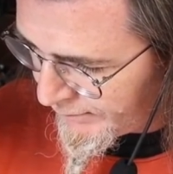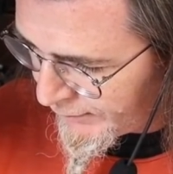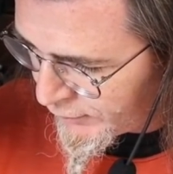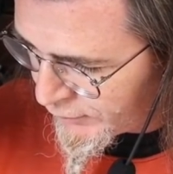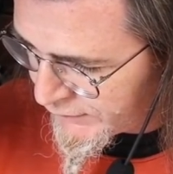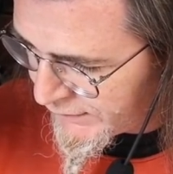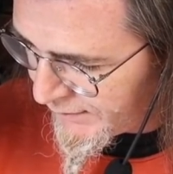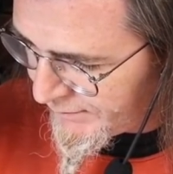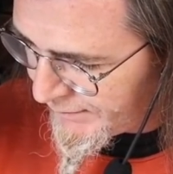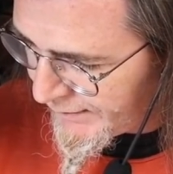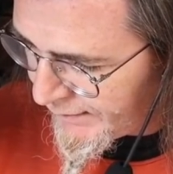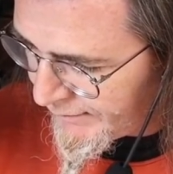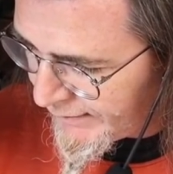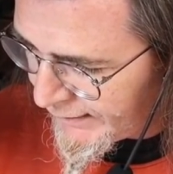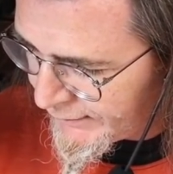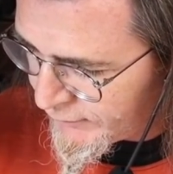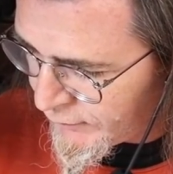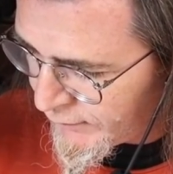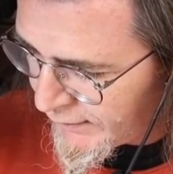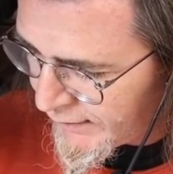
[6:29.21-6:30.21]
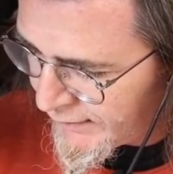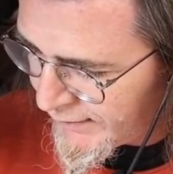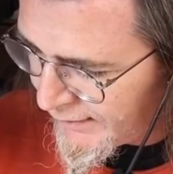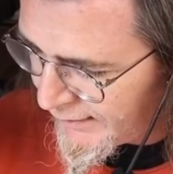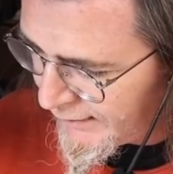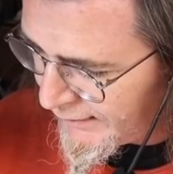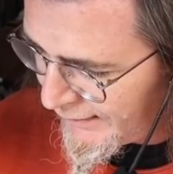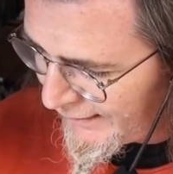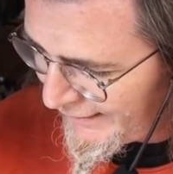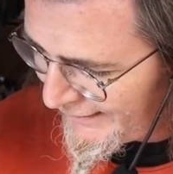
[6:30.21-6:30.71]
Pero siempre hablando
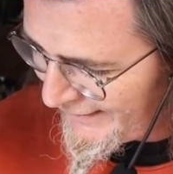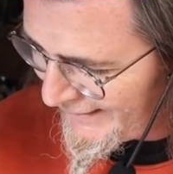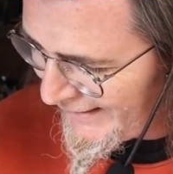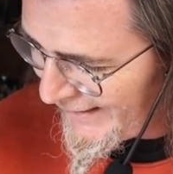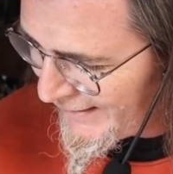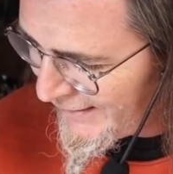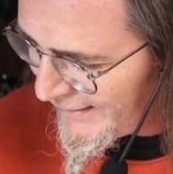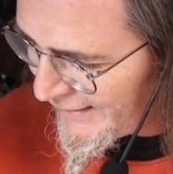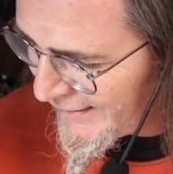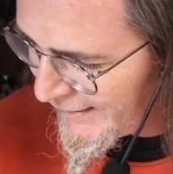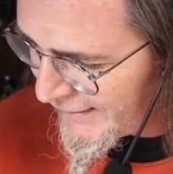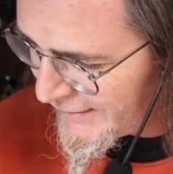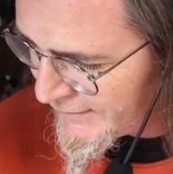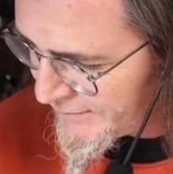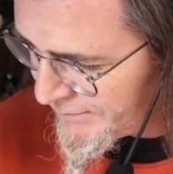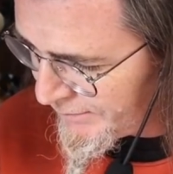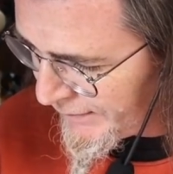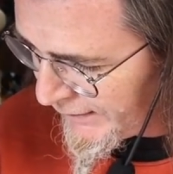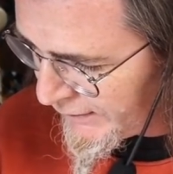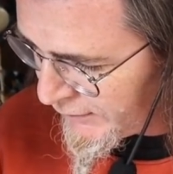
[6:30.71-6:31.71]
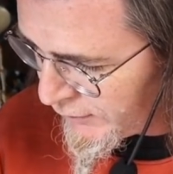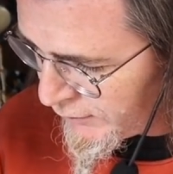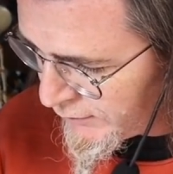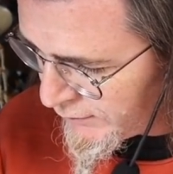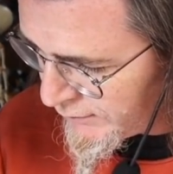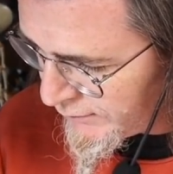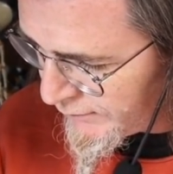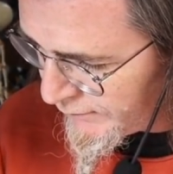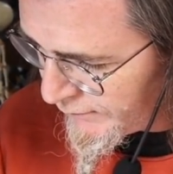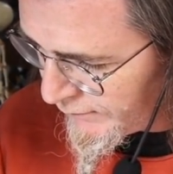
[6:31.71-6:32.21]
desde el, desde el
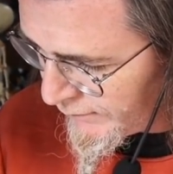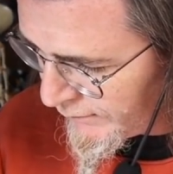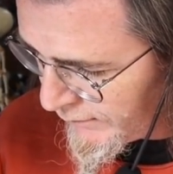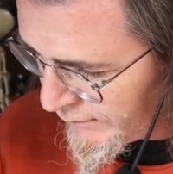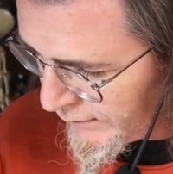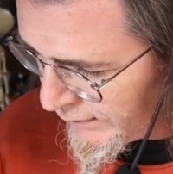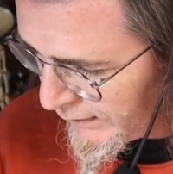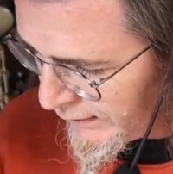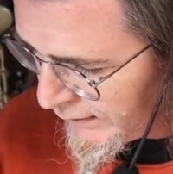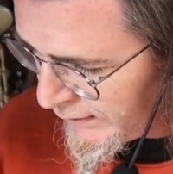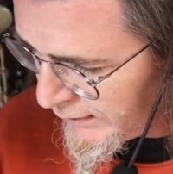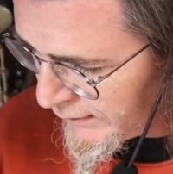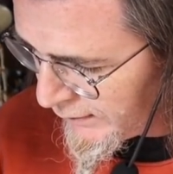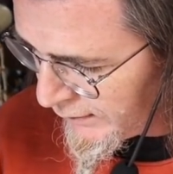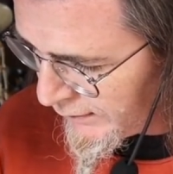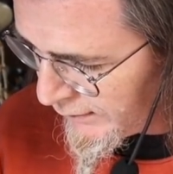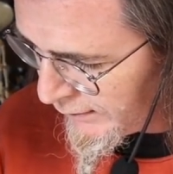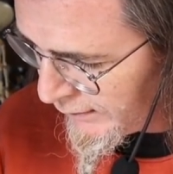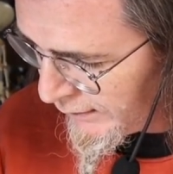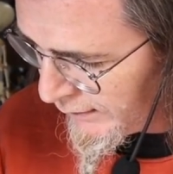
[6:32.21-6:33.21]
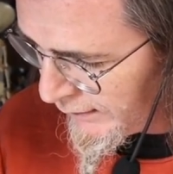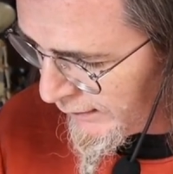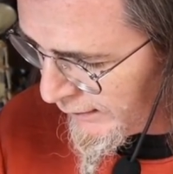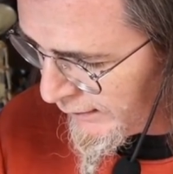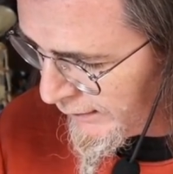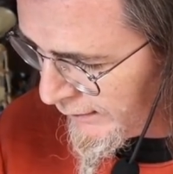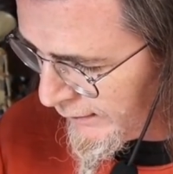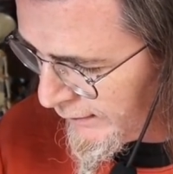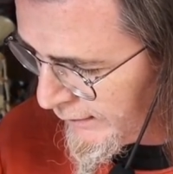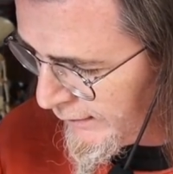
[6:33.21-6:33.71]
respeto y,
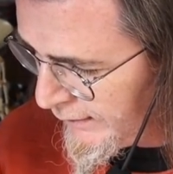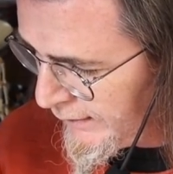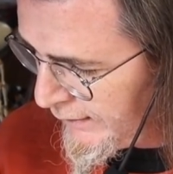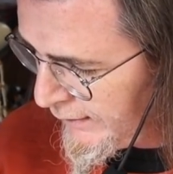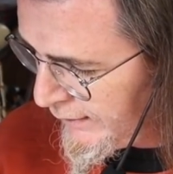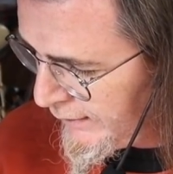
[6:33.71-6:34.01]
eh,